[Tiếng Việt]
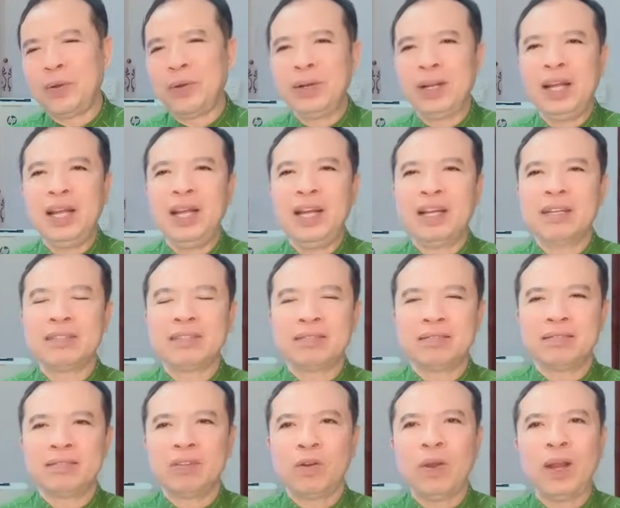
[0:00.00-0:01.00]
thì con nghĩ là
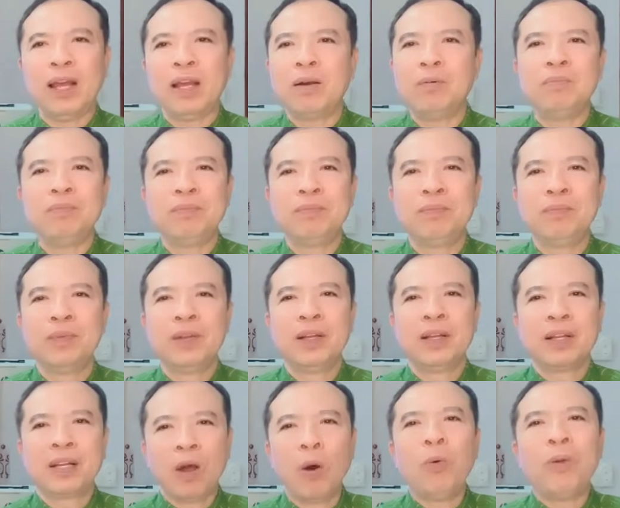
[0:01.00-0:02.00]
có lẽ không
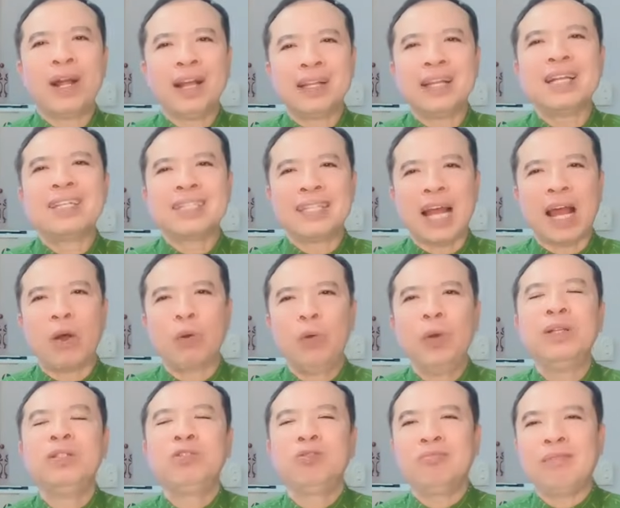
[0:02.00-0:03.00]
câu này tác giả
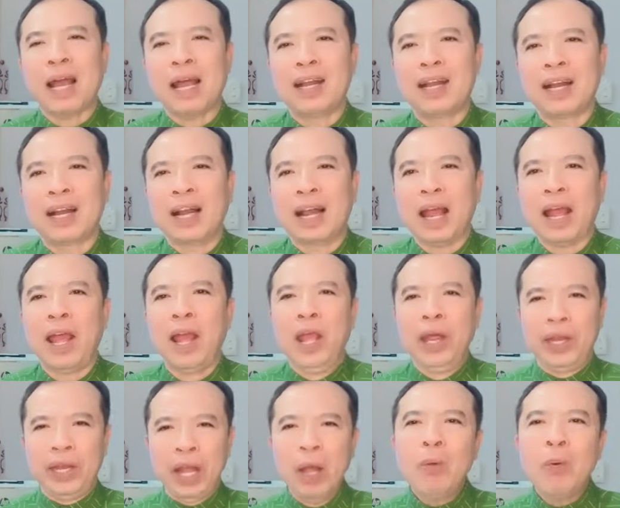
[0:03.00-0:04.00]
khuyên chúng ta rằng là
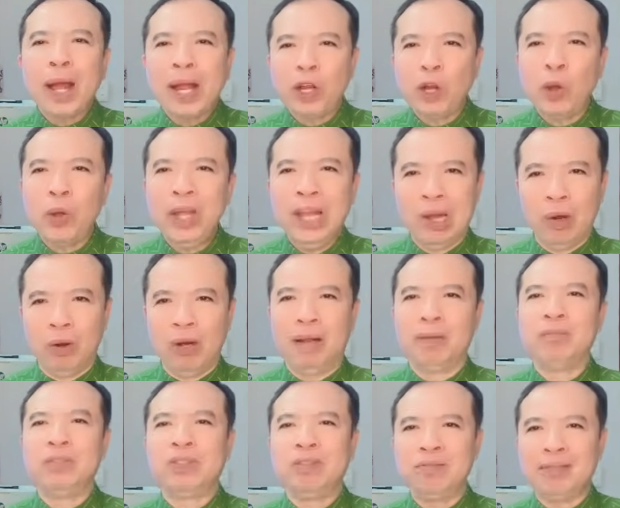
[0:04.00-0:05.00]
nếu ai đó hiểu
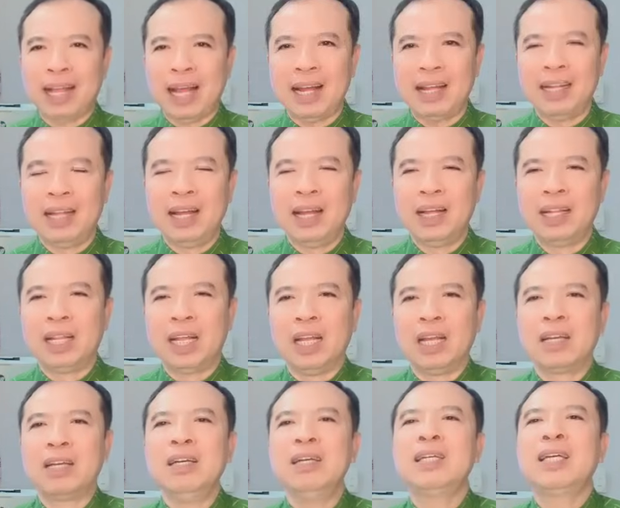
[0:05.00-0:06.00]
lầm chúng ta
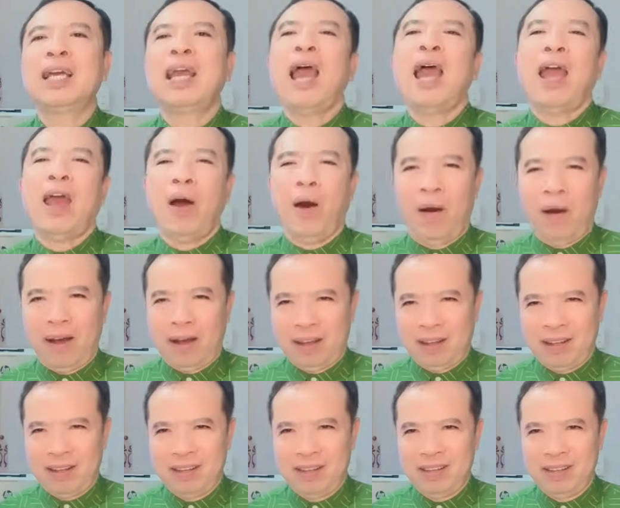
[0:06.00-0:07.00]
thì cứ kệ
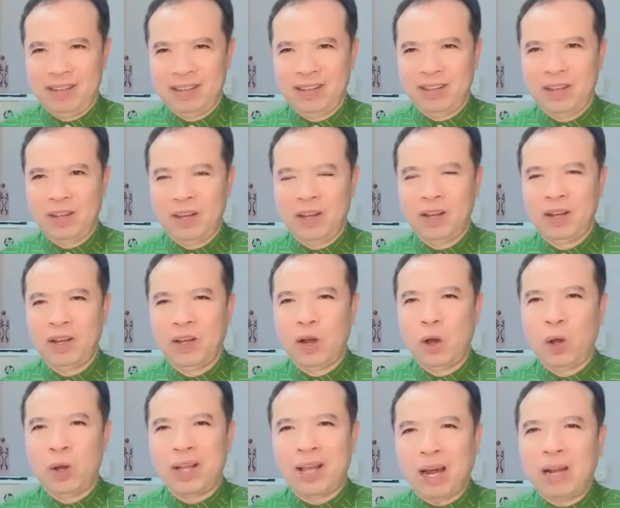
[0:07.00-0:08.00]
họ
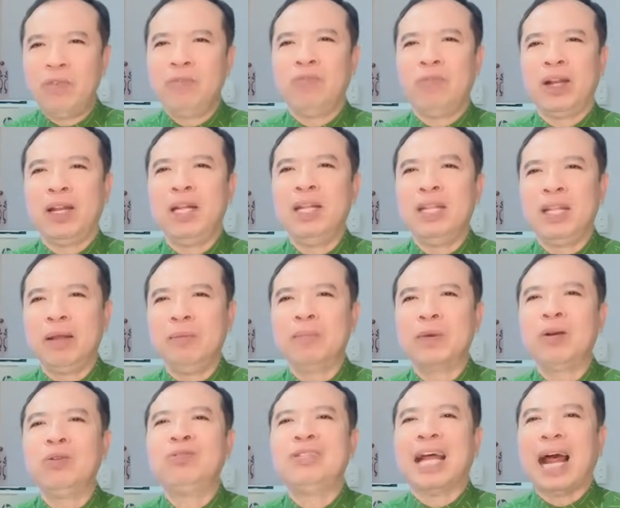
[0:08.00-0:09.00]
họ cần phải đi
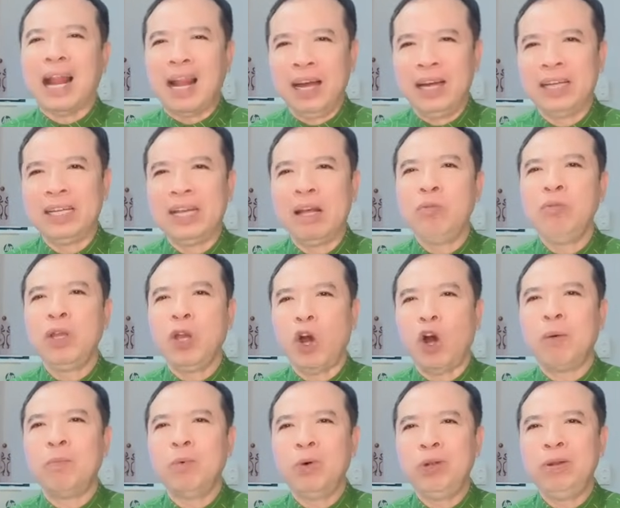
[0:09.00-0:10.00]
tìm câu trả lời nếu như
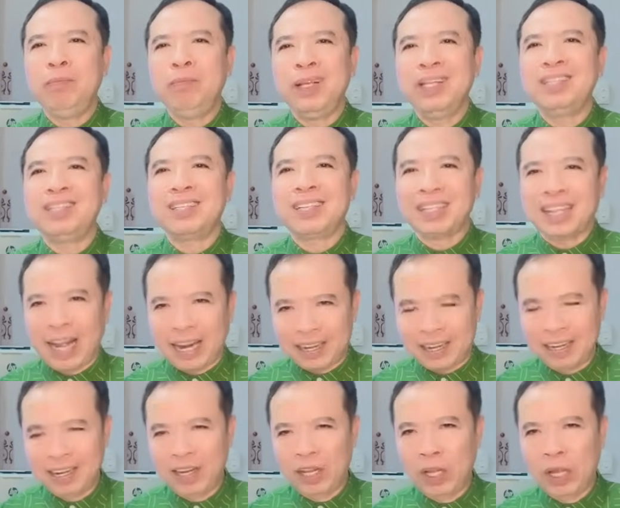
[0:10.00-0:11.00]
họ muốn biết sự
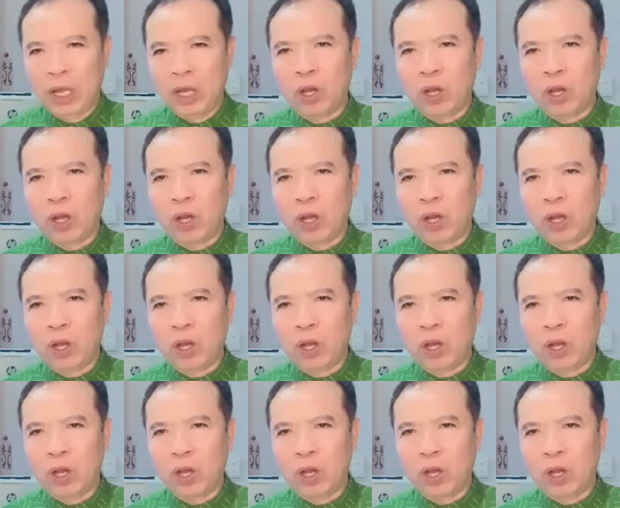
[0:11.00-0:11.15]
thật